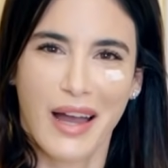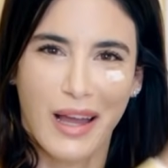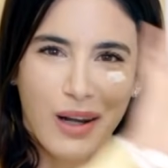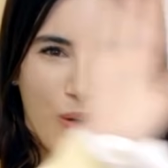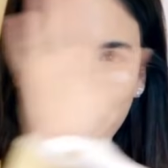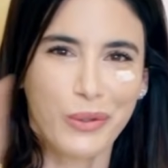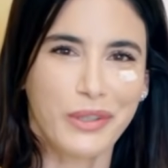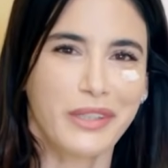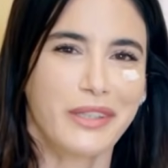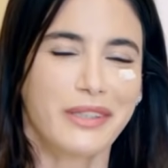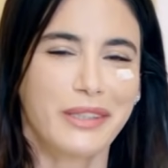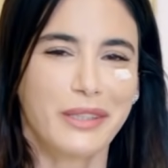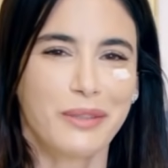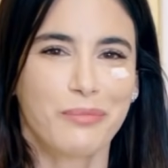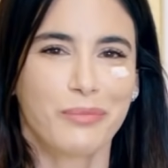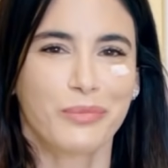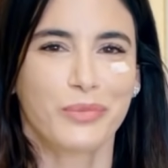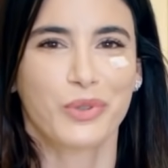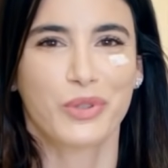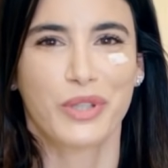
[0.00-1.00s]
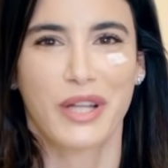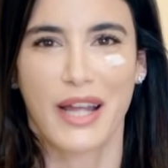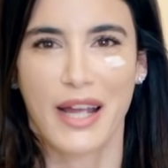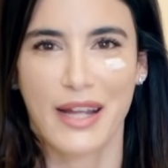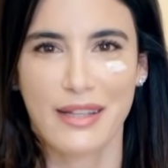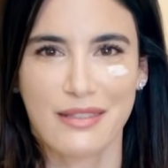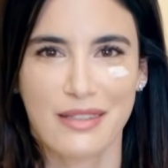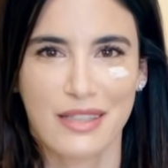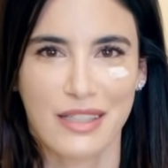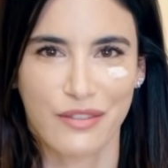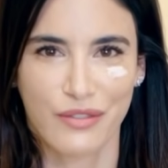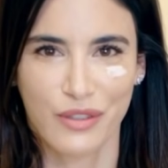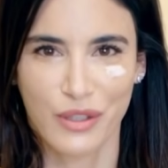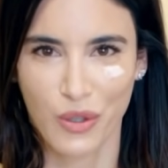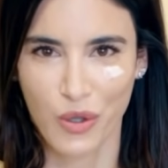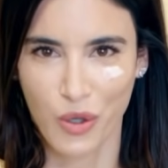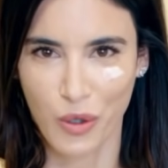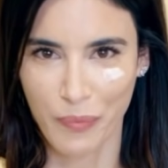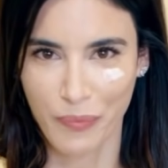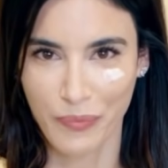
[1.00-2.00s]
Hallo ihr Lieben und herzlich
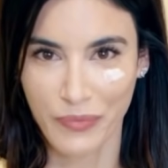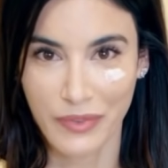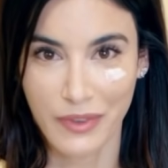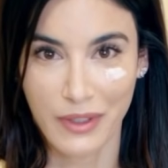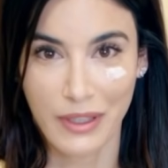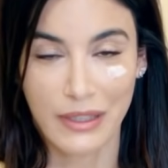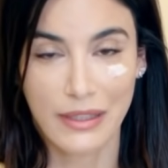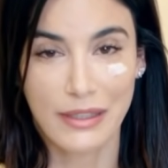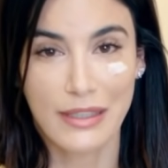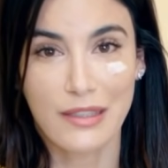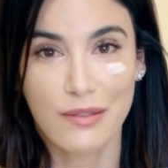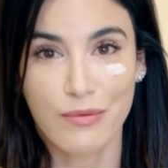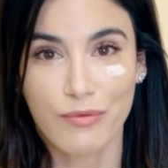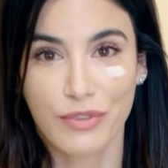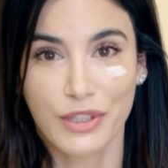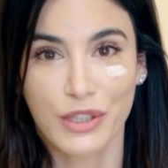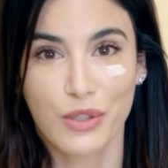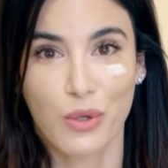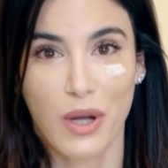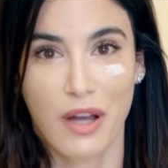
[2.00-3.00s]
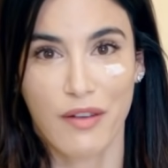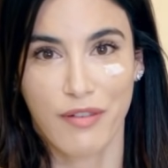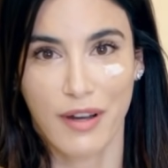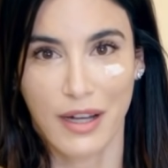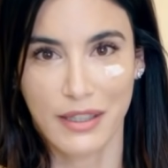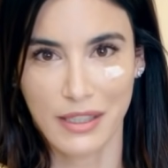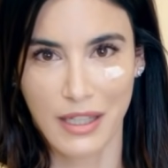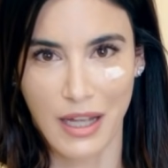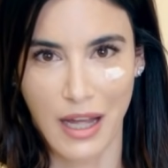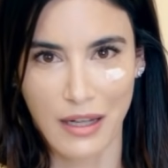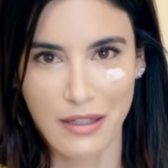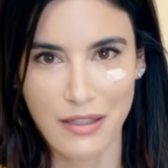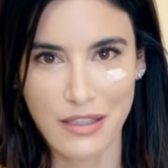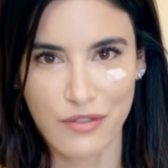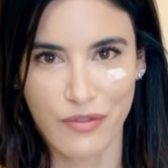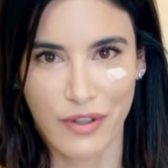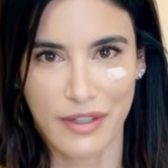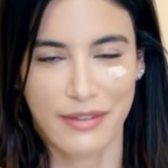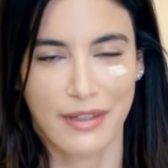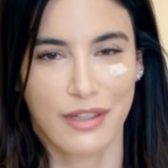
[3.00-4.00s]
willkommen. In diesem Video erfahrt ihr
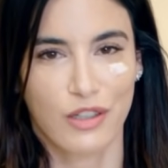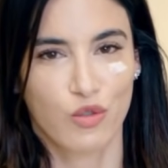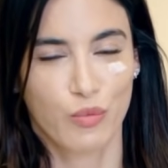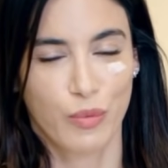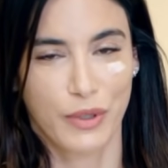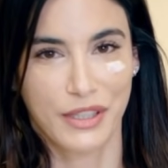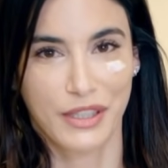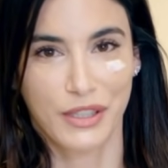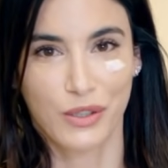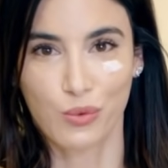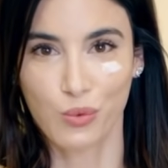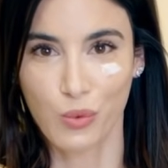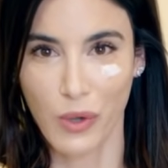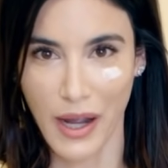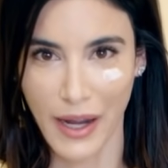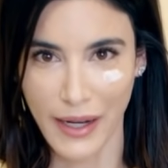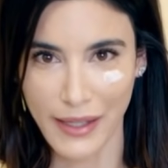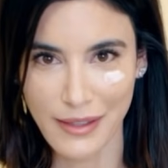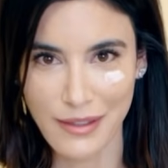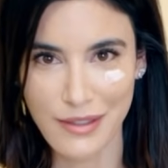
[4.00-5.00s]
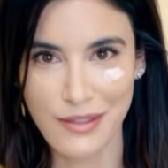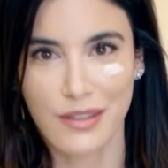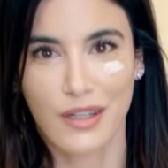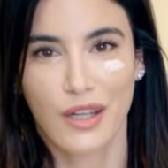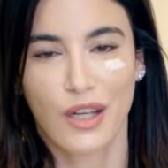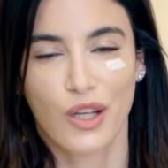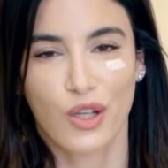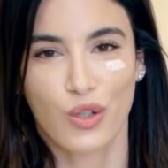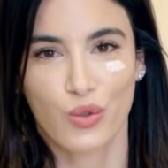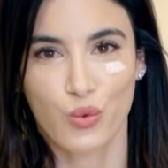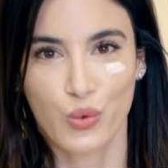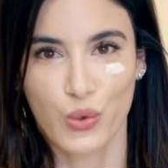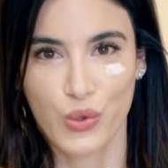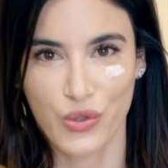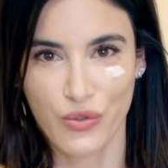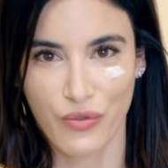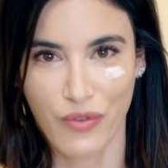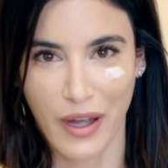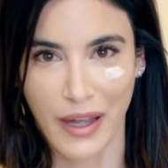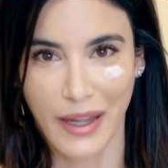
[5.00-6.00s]
alles, was ihr über die U1,
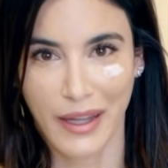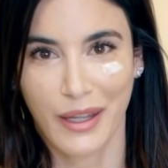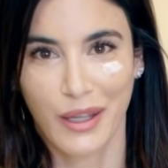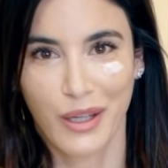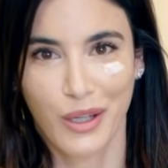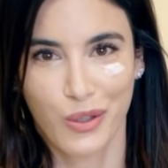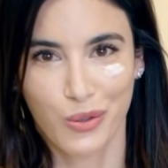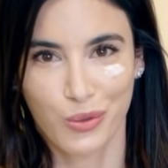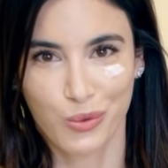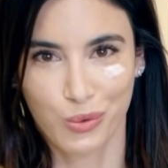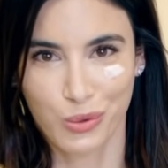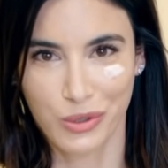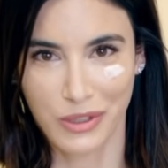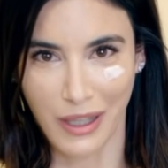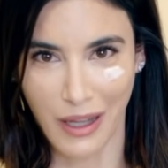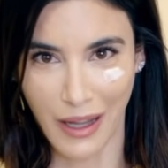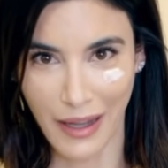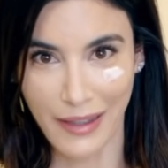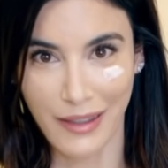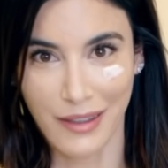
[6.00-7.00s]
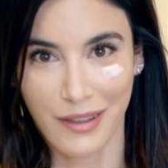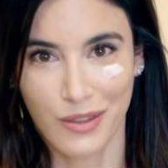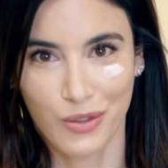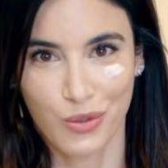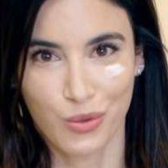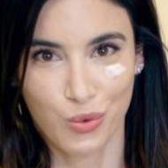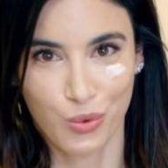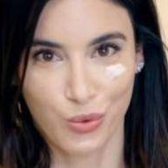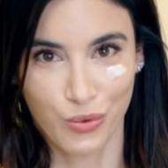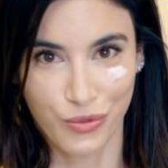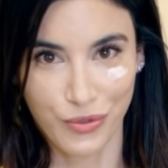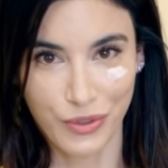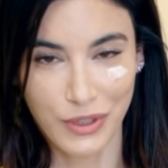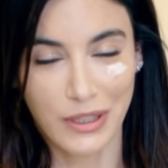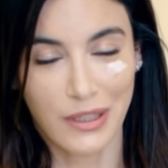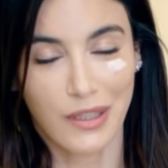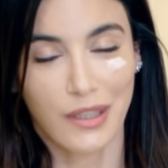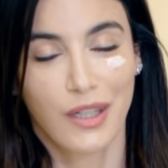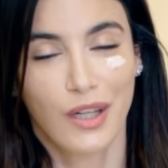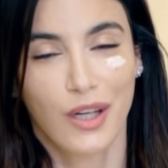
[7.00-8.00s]
U2, U3,
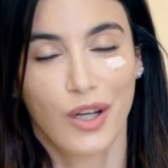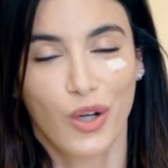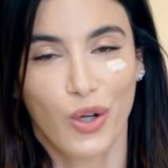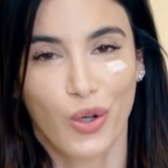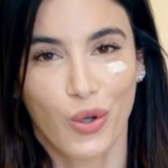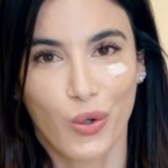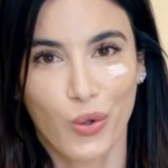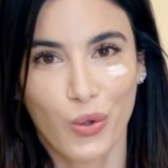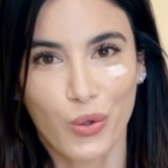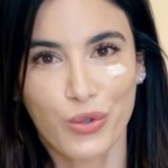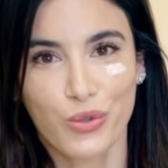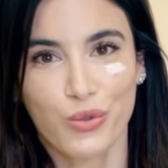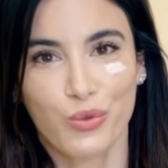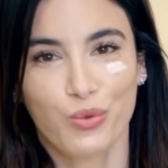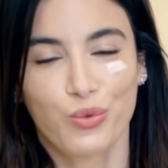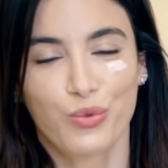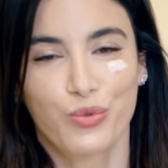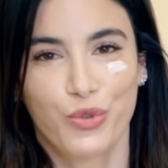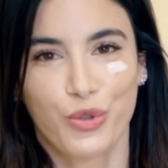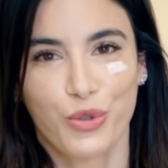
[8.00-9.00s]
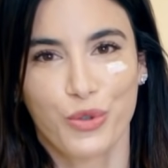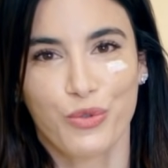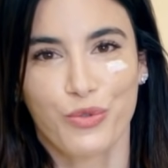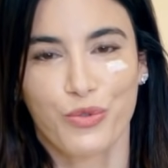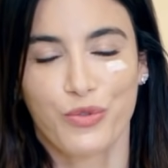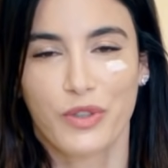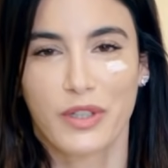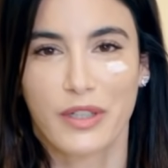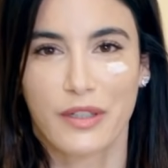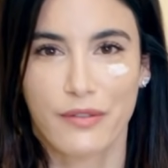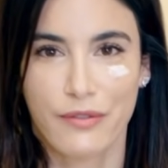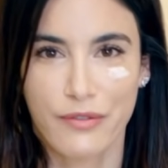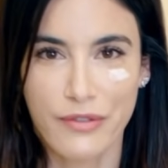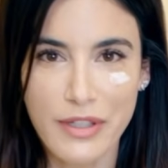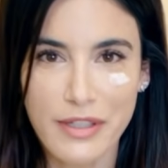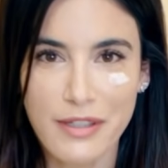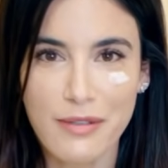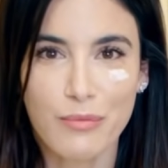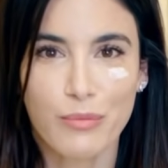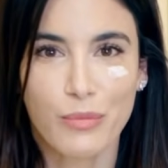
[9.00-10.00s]
U4 und U5
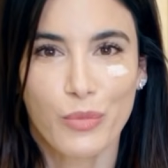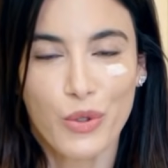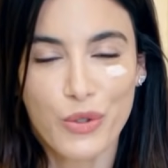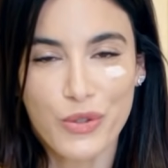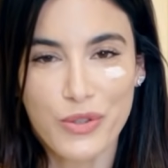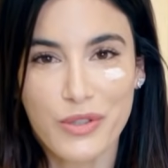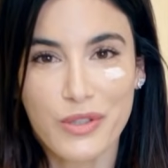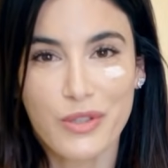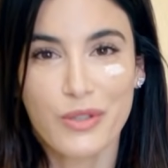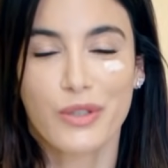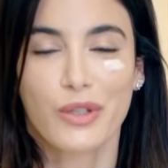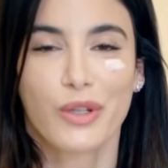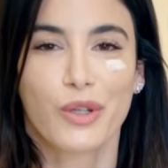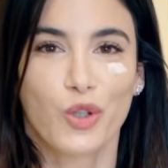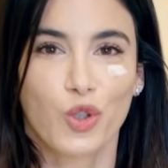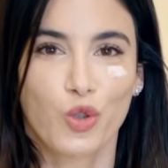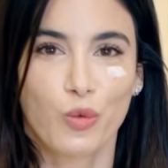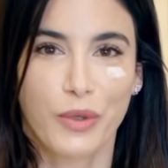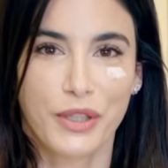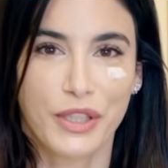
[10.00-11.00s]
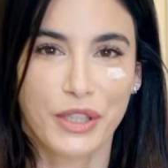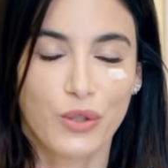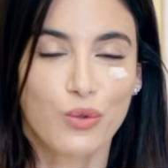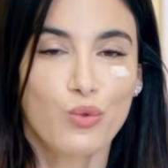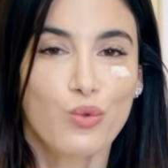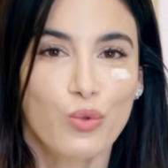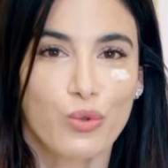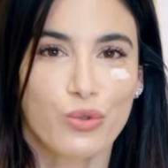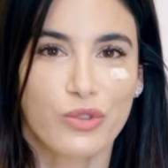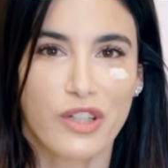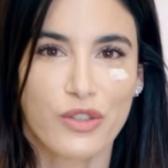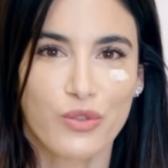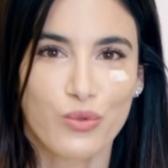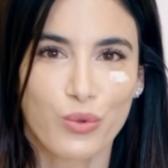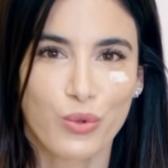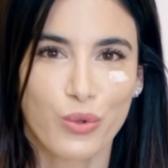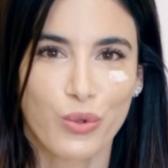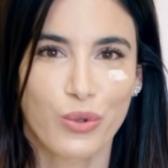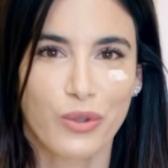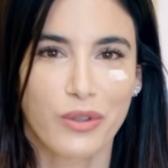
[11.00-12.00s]
wissen müsst über die
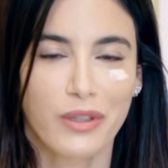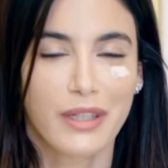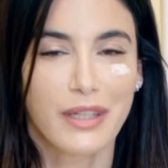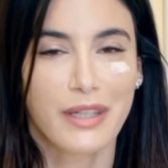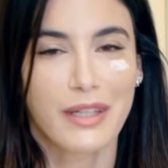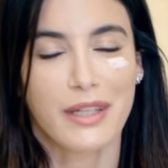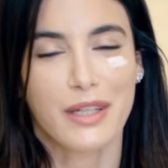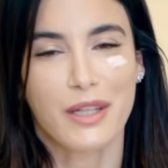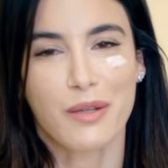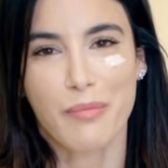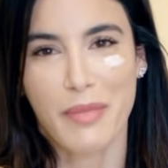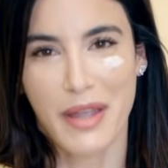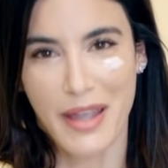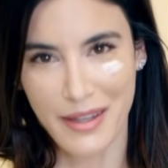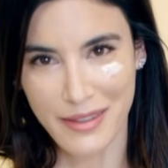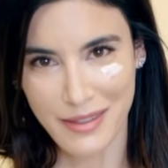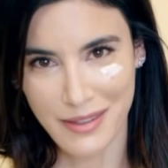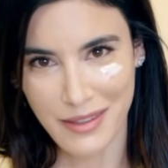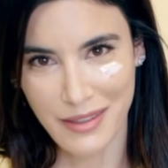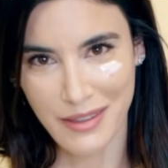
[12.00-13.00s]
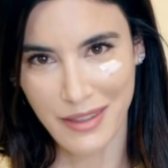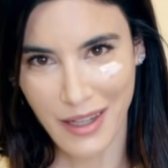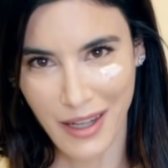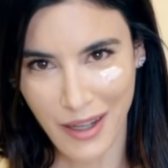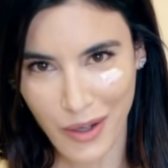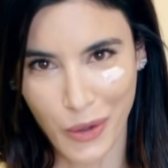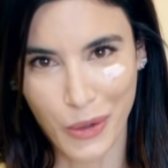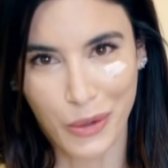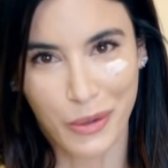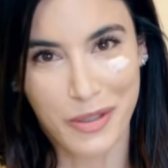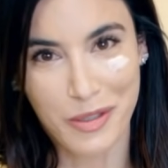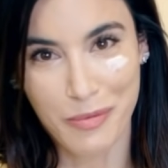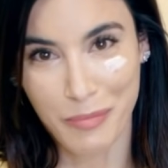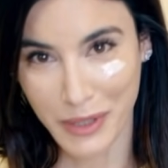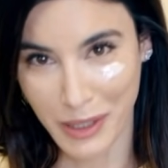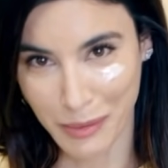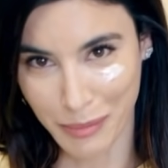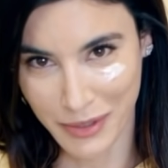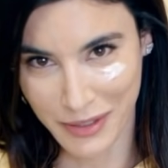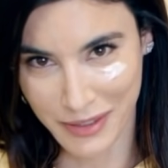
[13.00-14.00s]
U-Untersuchung im ersten Jahr eures
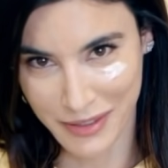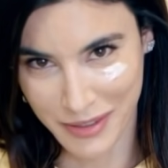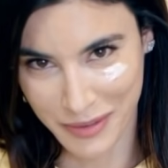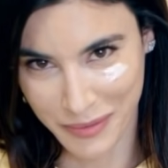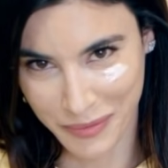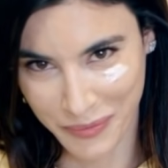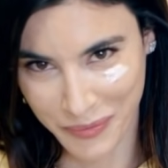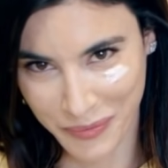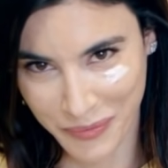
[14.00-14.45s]
Babys.